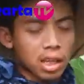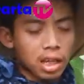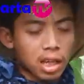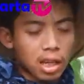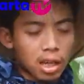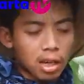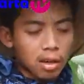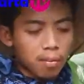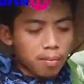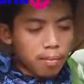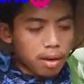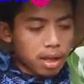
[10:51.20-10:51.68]

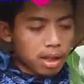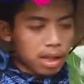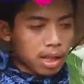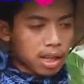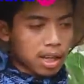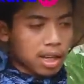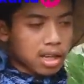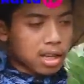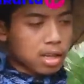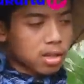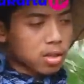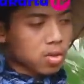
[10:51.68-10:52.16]
di
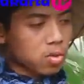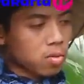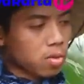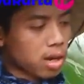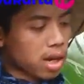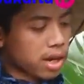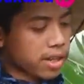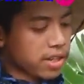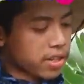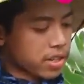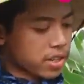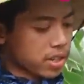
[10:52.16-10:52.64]
PT
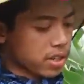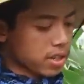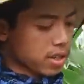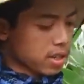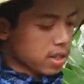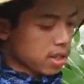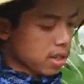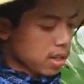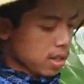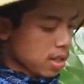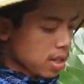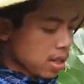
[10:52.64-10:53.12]
Iswes
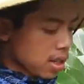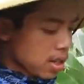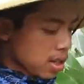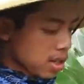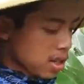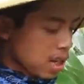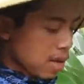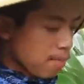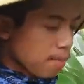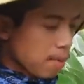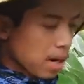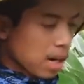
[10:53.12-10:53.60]

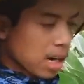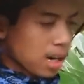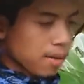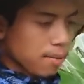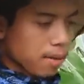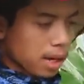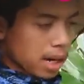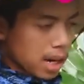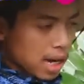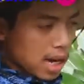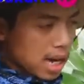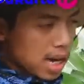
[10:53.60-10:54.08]

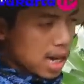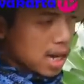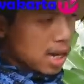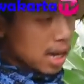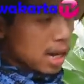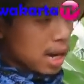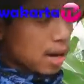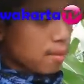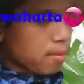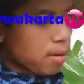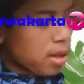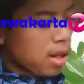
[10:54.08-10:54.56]
Capanah
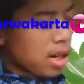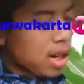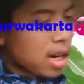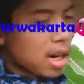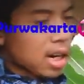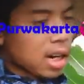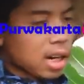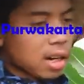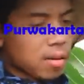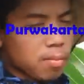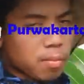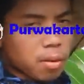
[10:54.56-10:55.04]
Merah Abi
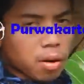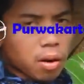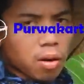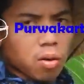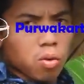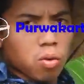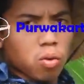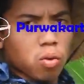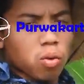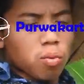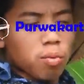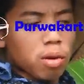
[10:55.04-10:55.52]
ngangge
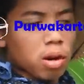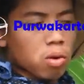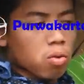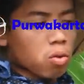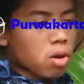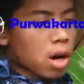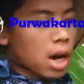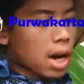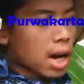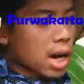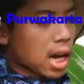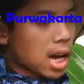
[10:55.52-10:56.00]
produk
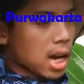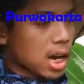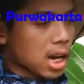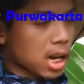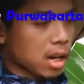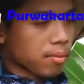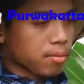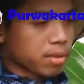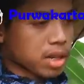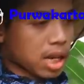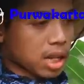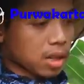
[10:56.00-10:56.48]
Madukara
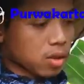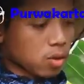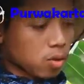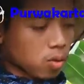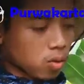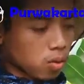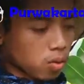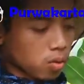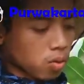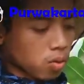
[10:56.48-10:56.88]
F1